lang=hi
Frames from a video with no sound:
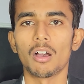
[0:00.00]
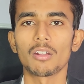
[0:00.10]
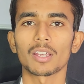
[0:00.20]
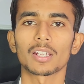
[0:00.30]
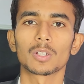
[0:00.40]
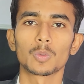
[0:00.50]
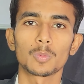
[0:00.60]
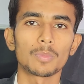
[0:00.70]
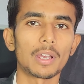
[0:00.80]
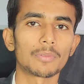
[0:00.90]
और अगर
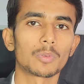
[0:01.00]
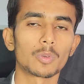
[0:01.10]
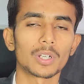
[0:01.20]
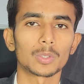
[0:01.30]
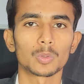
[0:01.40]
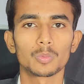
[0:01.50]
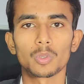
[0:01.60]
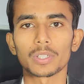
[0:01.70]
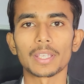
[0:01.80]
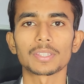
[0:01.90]
लोन माफ़ होगा तो
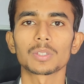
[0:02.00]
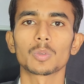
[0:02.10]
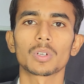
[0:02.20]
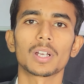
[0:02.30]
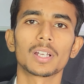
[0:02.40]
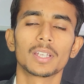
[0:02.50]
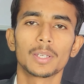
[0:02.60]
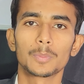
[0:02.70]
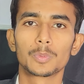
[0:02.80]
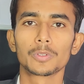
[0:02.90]
वो कैसे होगा
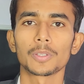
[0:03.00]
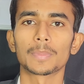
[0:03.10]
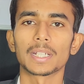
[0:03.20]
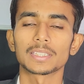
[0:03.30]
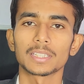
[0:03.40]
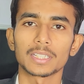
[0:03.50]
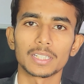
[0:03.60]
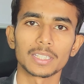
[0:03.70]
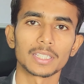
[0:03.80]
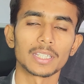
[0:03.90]
पूरी बातें
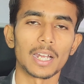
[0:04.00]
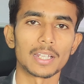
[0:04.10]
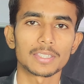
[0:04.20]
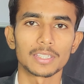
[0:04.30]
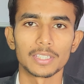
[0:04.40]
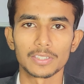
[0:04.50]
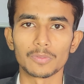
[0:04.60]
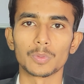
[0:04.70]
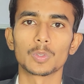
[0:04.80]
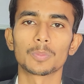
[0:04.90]
करेंगे आज के
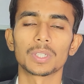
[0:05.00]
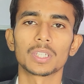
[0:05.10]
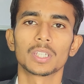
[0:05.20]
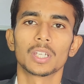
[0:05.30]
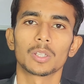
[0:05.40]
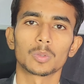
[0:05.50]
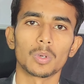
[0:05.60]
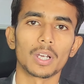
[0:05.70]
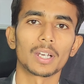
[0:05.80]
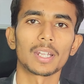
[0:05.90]
इस वीडियो में
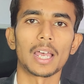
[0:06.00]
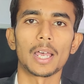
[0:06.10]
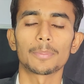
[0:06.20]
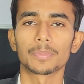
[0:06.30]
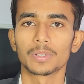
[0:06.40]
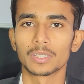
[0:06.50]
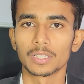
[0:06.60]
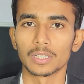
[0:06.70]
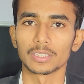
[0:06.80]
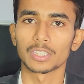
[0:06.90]
तो अगर आप
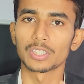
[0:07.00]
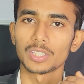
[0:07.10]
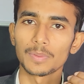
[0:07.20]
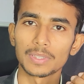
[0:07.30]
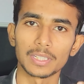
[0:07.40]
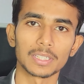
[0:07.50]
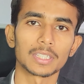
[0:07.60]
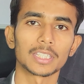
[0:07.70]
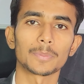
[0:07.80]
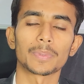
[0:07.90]
किसी भी
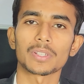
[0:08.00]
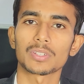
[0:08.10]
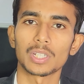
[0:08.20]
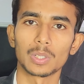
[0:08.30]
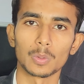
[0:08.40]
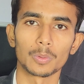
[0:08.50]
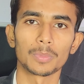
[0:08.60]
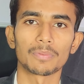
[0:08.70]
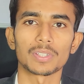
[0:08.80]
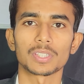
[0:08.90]
तरीके के पर्सनल लोन
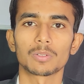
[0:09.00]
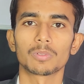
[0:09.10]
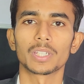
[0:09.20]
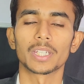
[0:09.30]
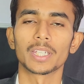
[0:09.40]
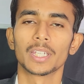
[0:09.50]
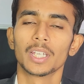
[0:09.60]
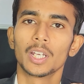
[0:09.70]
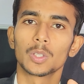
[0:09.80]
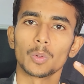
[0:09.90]
में फंसे हुए हैं
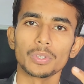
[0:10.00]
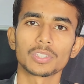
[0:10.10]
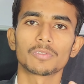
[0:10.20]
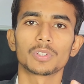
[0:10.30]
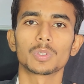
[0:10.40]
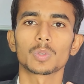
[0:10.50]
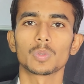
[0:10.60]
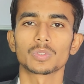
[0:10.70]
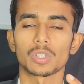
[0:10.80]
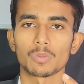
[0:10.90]
तो इस वीडियो
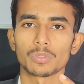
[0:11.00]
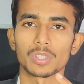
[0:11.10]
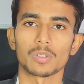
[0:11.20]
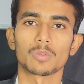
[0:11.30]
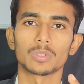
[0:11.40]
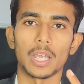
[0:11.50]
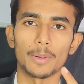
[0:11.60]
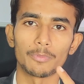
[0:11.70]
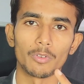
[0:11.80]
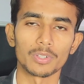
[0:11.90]
को ज़रूर से ज़रूर
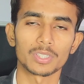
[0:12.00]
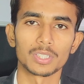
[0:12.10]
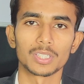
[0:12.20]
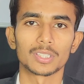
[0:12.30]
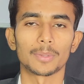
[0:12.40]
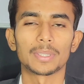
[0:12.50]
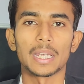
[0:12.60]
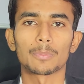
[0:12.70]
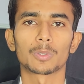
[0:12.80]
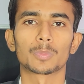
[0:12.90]
आप वॉच कीजिए तभी
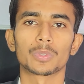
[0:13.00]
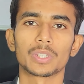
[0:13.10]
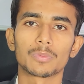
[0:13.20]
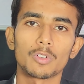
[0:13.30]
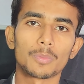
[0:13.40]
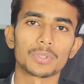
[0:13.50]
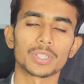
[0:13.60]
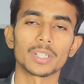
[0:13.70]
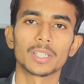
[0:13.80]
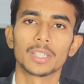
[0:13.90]
आपको पूरी
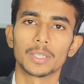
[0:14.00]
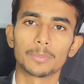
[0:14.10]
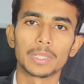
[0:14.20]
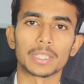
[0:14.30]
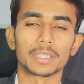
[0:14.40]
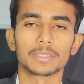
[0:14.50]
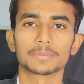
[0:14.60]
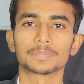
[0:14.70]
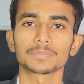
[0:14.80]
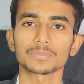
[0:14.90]
इन्फॉर्मेशन मिलेगी